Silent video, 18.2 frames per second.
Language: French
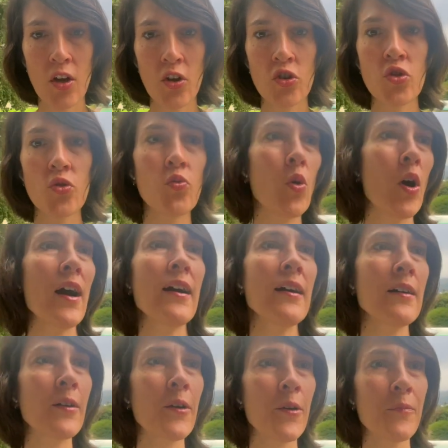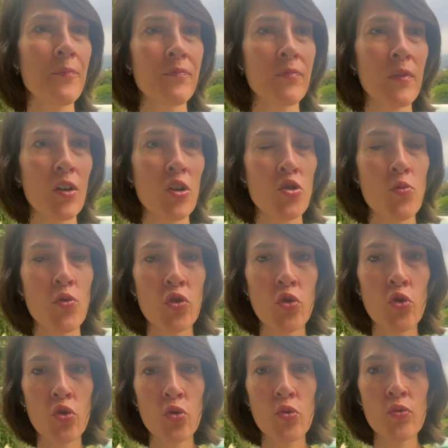Tu vois, euh, je me
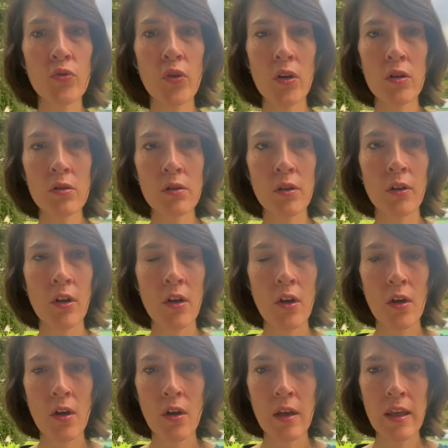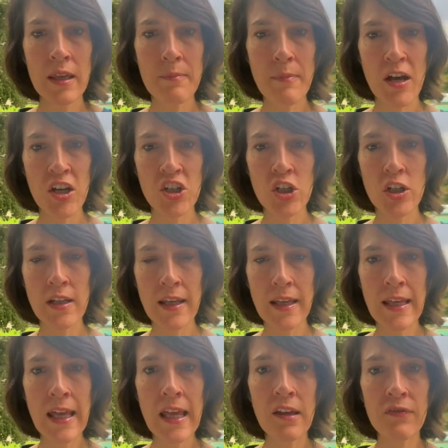suis souvent euh,
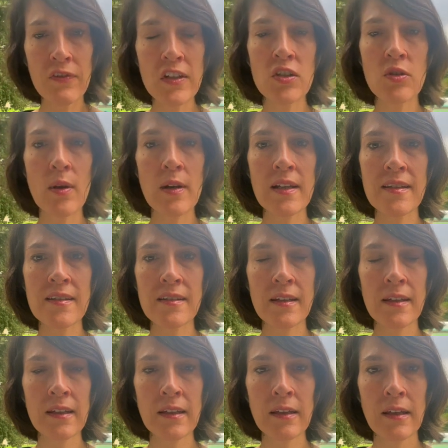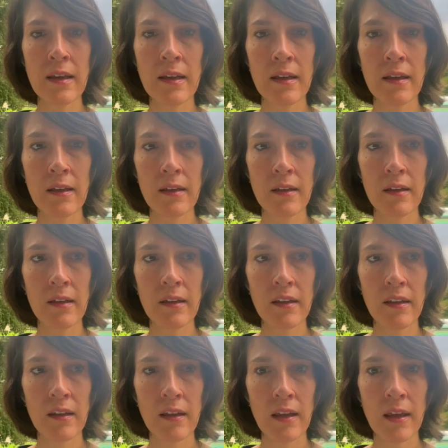imaginé et visualisé,
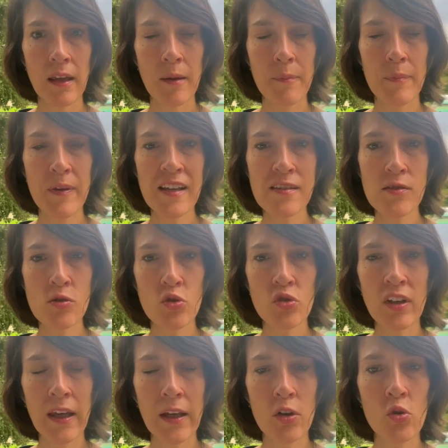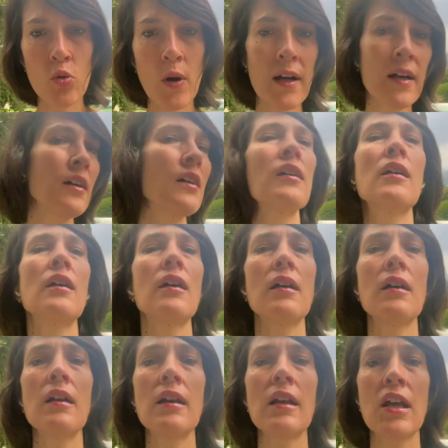eh bien ce serait quoi
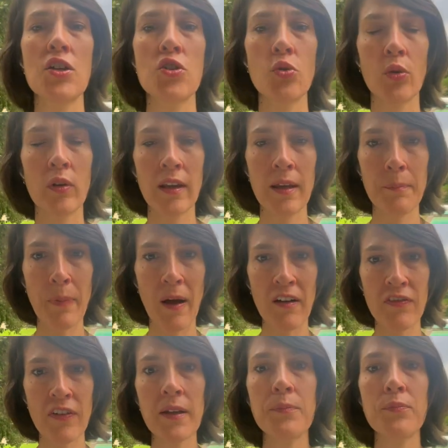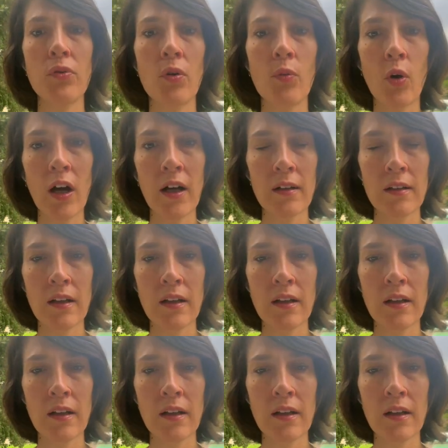la journée parfaite pour moi